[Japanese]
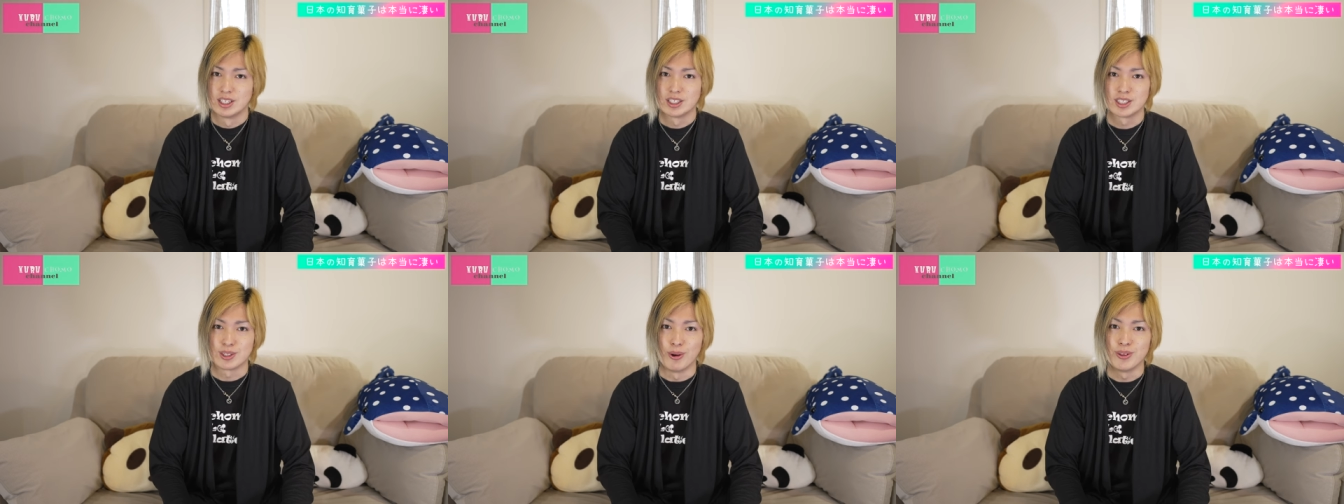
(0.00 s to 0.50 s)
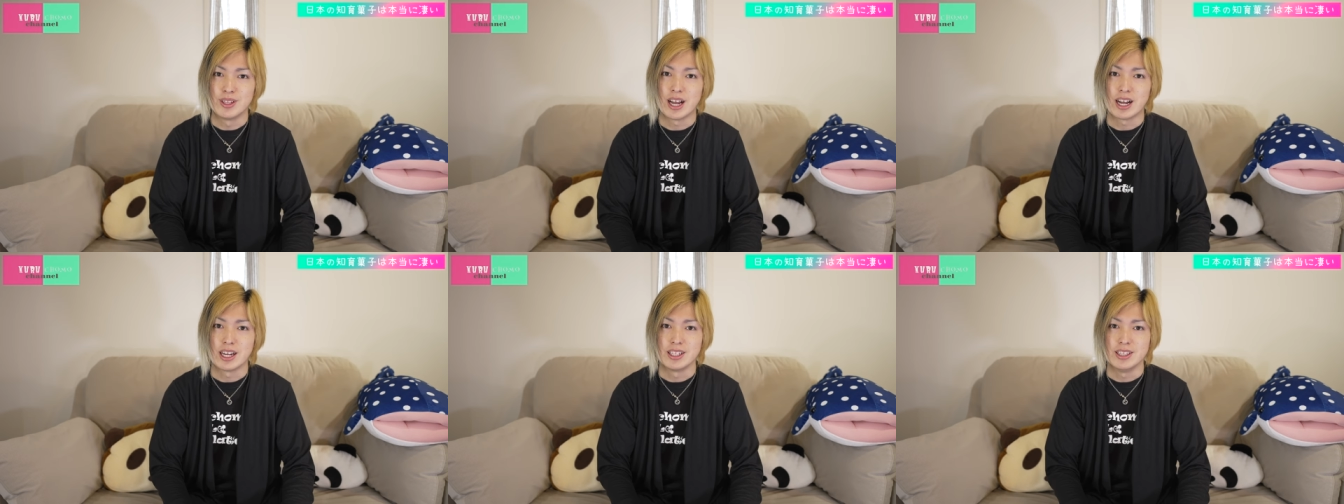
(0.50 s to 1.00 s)
そん
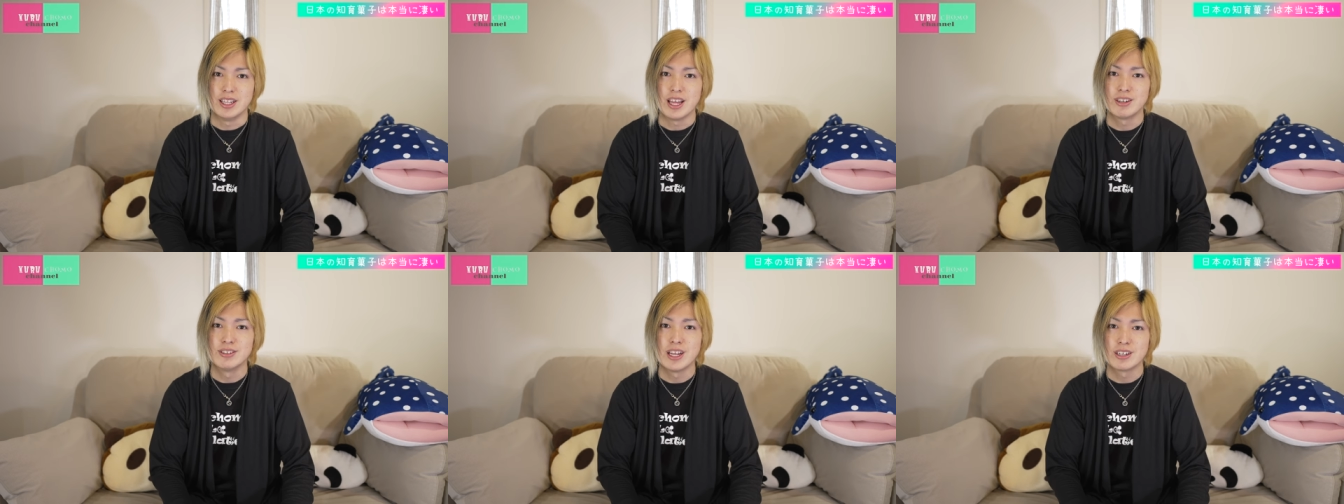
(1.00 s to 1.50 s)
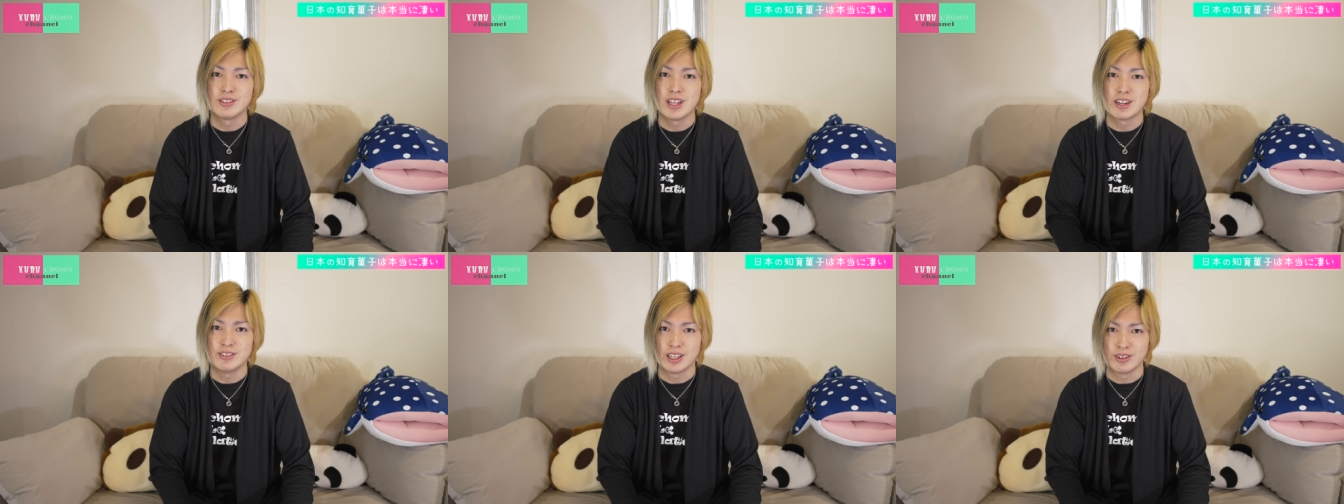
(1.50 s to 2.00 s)
なねるねる
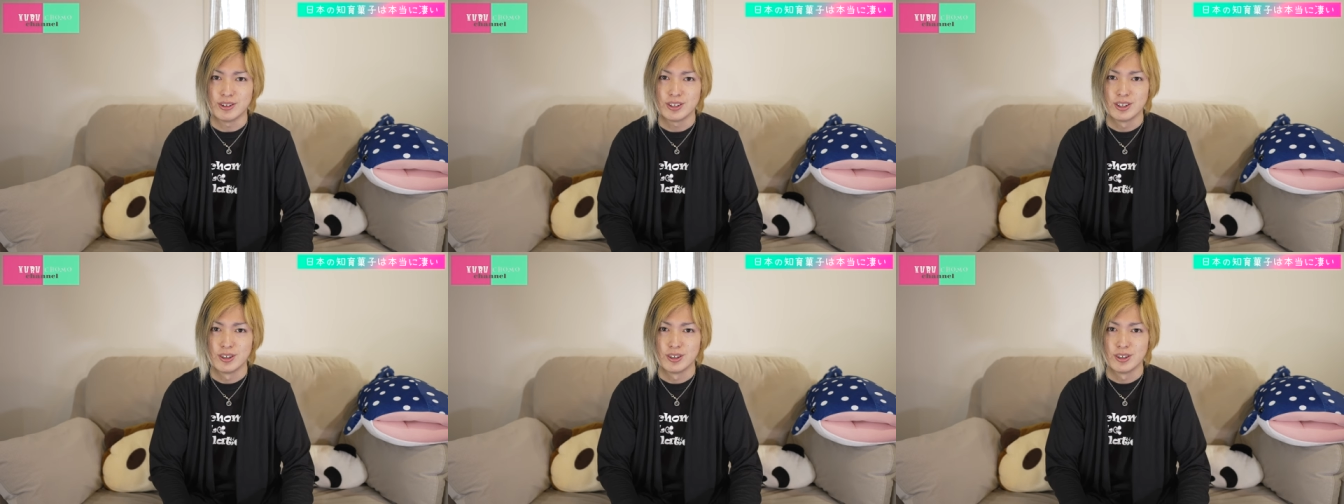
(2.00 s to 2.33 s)
ねるねの